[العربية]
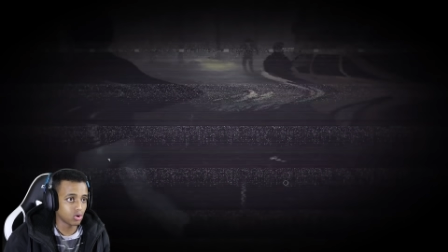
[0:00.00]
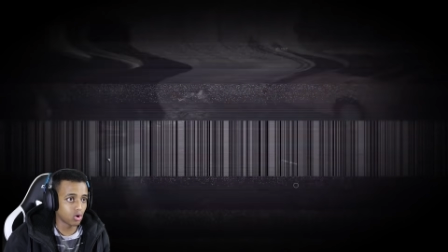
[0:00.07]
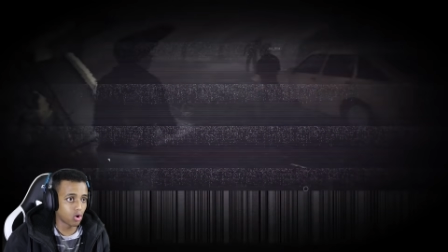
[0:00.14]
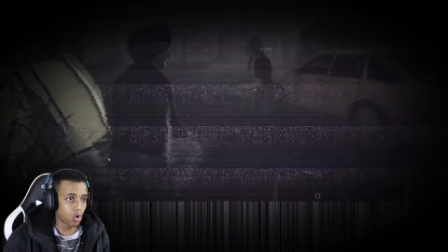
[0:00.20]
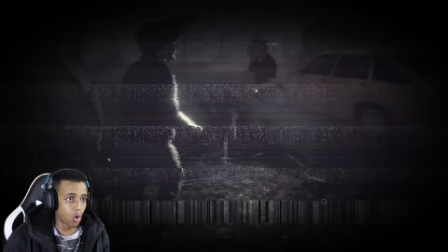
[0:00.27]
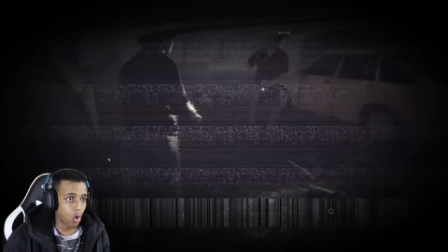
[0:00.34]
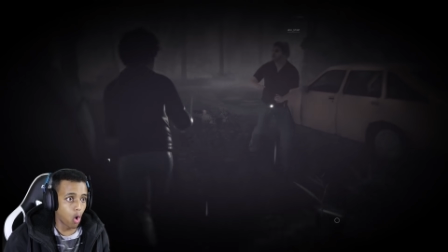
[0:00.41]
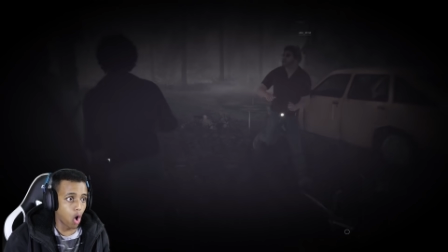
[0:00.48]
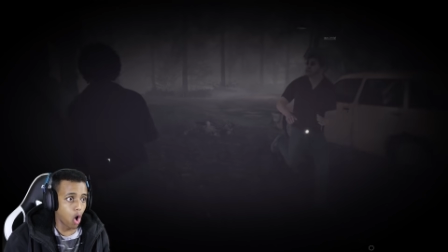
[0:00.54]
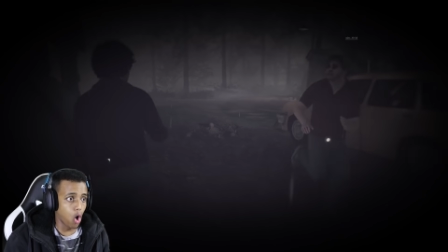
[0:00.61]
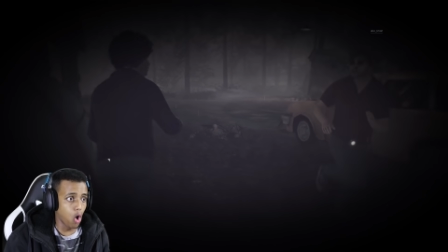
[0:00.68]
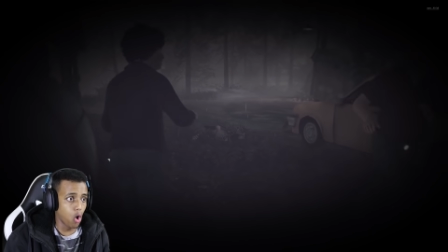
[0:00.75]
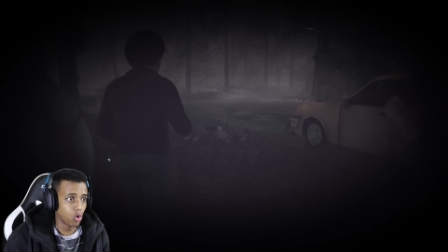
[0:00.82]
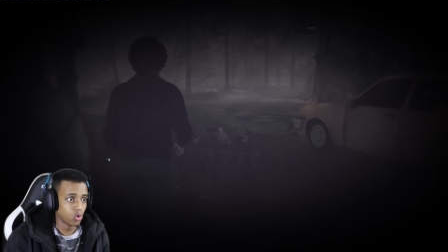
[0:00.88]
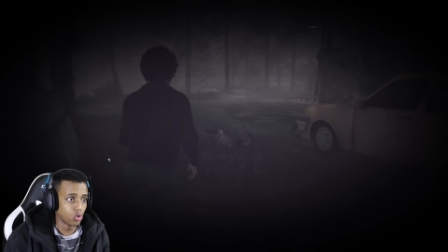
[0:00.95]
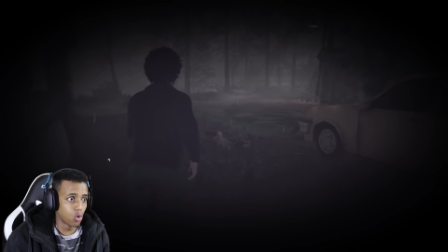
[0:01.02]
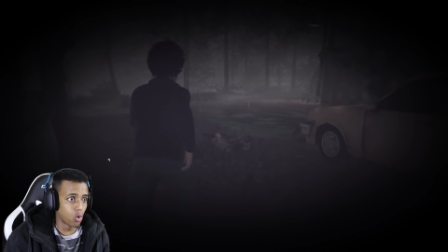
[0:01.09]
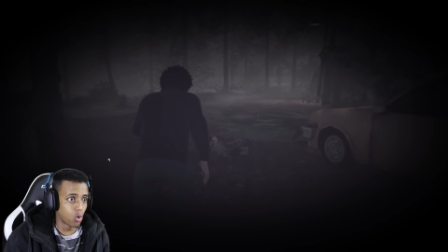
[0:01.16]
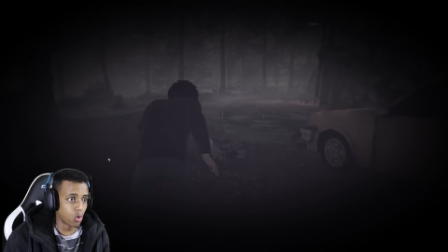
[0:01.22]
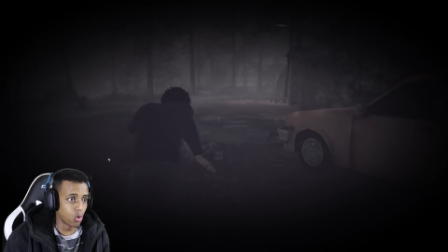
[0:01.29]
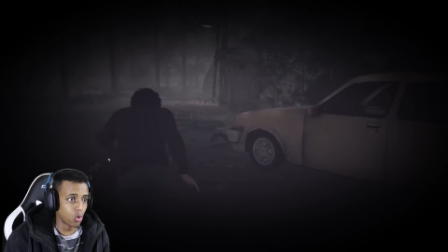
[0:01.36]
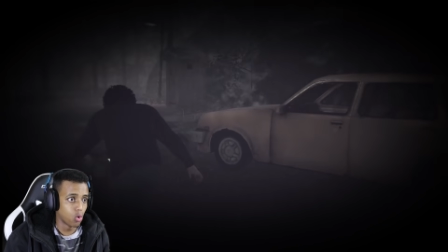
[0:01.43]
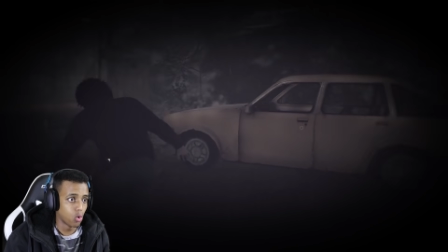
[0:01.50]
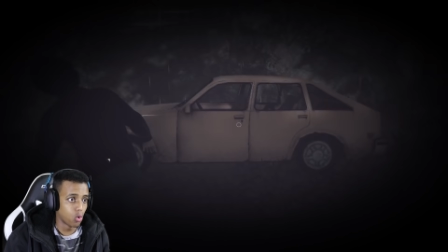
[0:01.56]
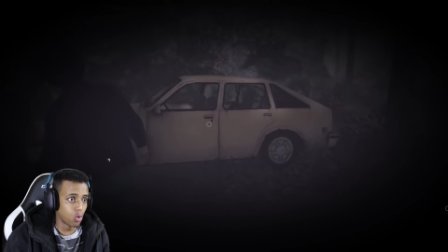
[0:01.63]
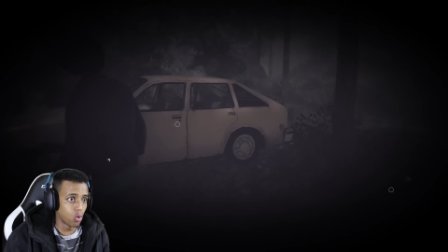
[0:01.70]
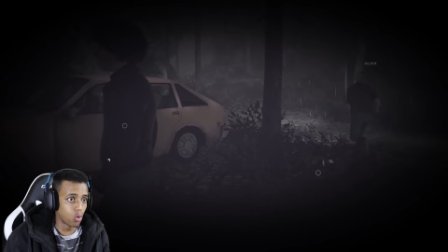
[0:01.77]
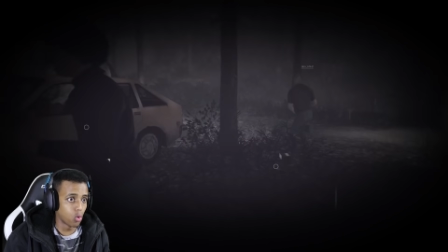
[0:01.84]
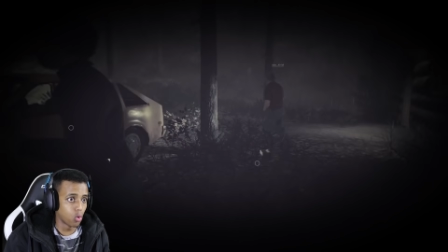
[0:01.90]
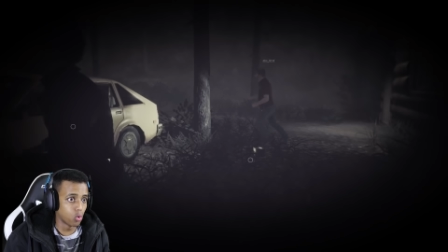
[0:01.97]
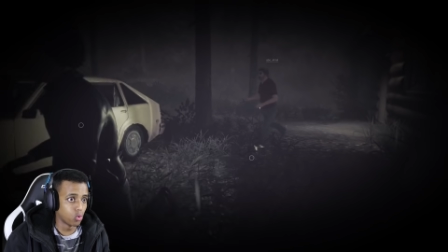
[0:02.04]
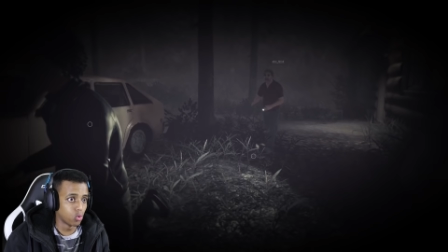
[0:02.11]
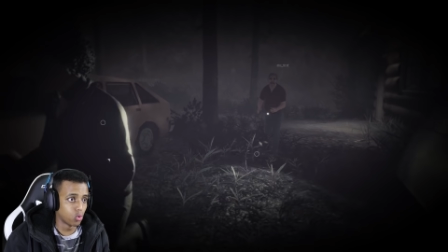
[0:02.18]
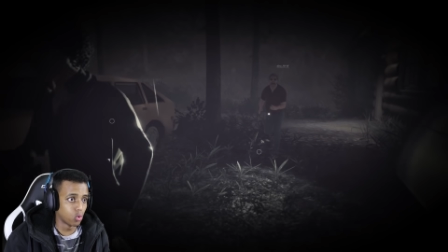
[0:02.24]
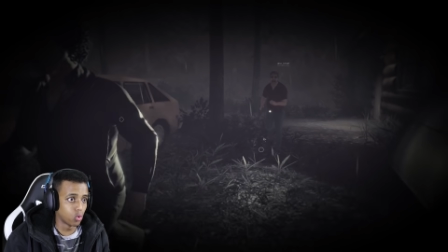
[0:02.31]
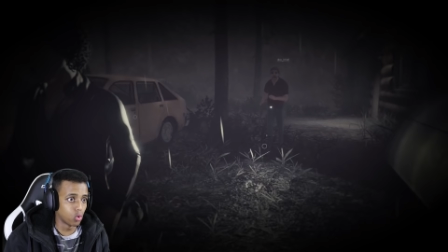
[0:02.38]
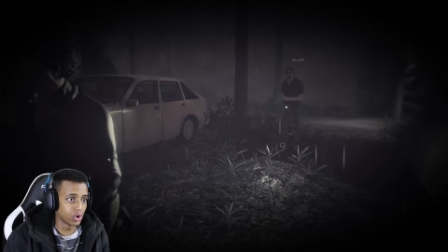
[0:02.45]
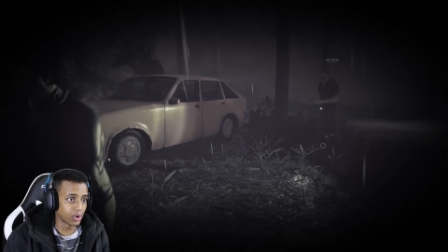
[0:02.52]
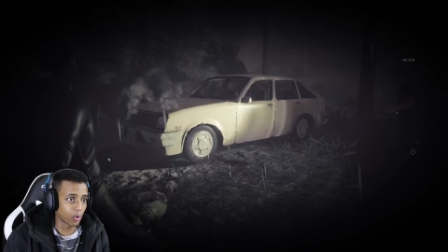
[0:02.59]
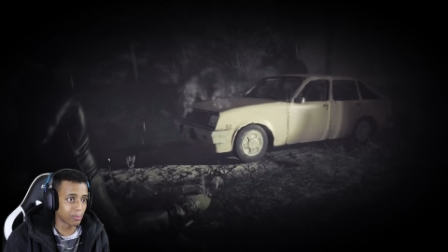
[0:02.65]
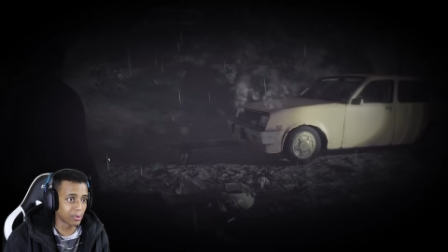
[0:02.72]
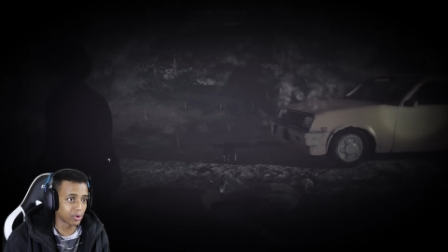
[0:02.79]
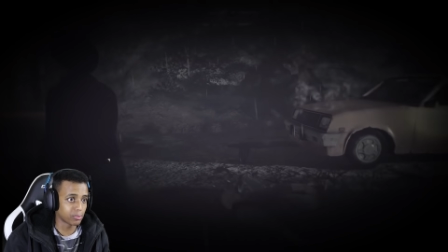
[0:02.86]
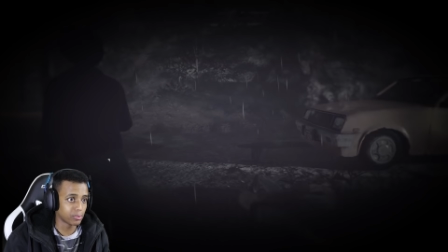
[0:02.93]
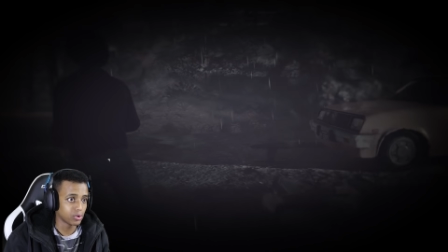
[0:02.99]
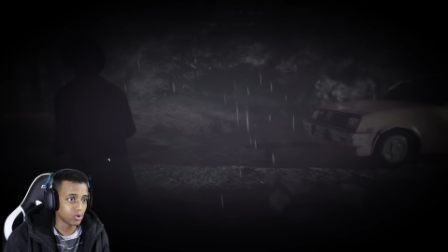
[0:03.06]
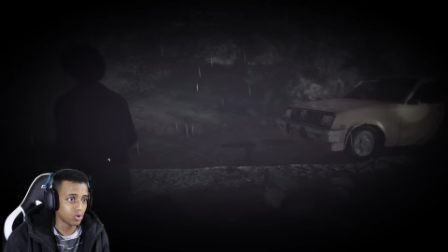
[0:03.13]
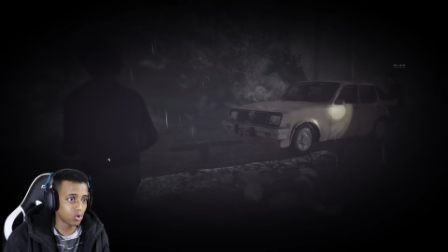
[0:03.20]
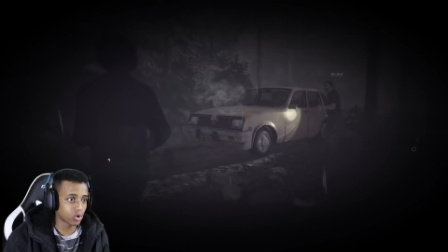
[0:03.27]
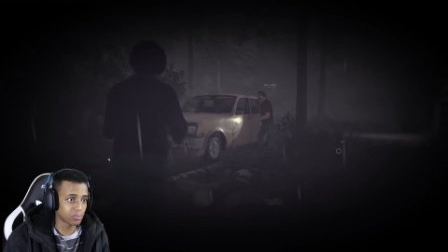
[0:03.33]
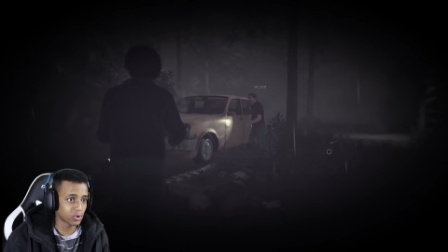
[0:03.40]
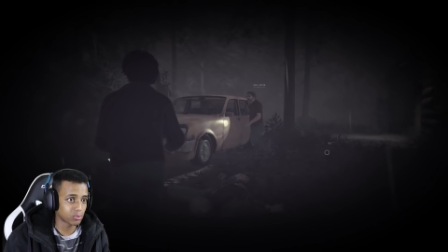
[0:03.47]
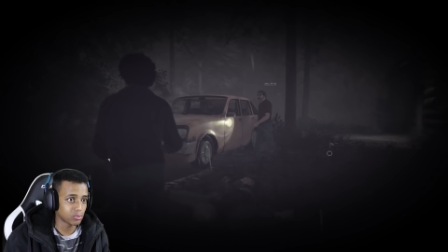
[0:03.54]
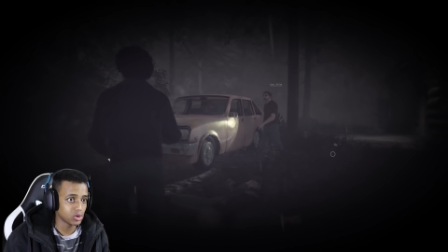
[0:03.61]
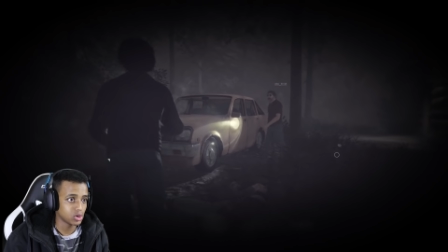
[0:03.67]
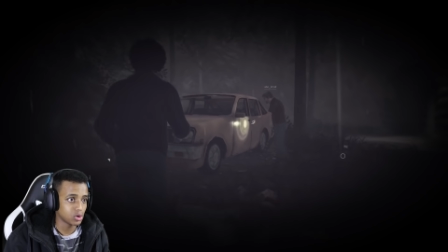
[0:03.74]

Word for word: اوه اوه اوه اوه اهرب اهرب اهرب ارهب